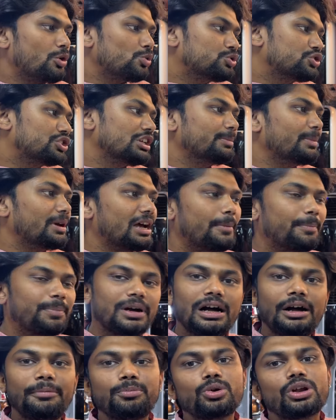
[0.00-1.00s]
उसी में
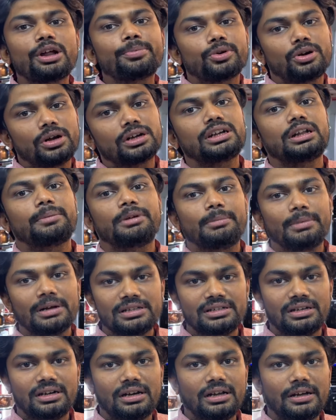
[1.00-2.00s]
आपका पूरा प्रोडक्ट अभी बन
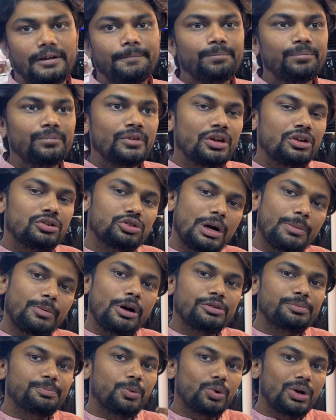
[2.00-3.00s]
जा रहा है तो आपको
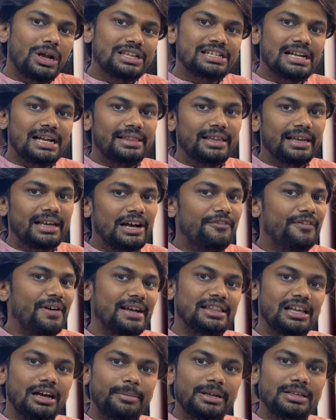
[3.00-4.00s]
पूरा चांदी का
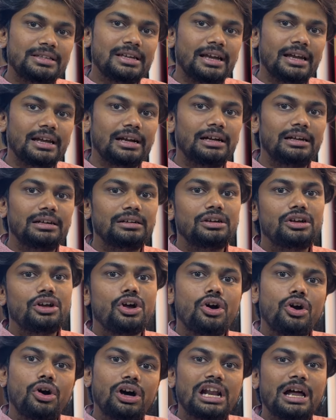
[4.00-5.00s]
फायदा मिल जाएगा
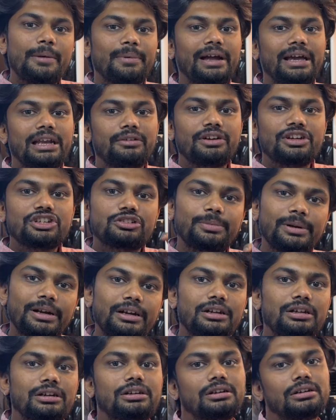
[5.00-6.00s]
और आपका इन्वेस्टमेंट कटिंग